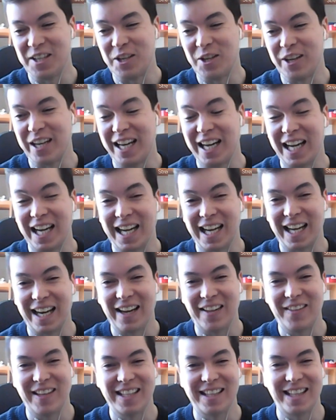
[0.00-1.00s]
las
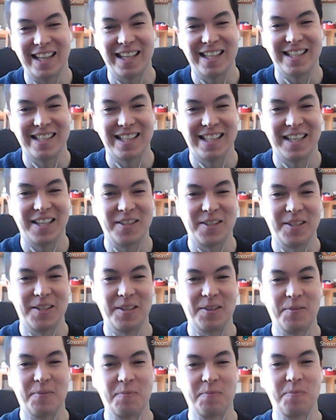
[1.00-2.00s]
grandes cadenas que
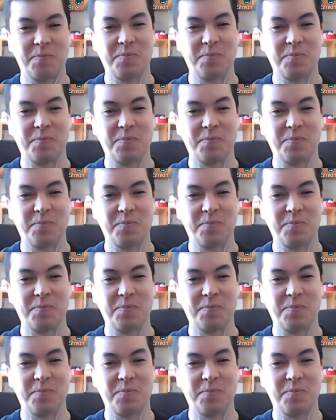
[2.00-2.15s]
lo hacen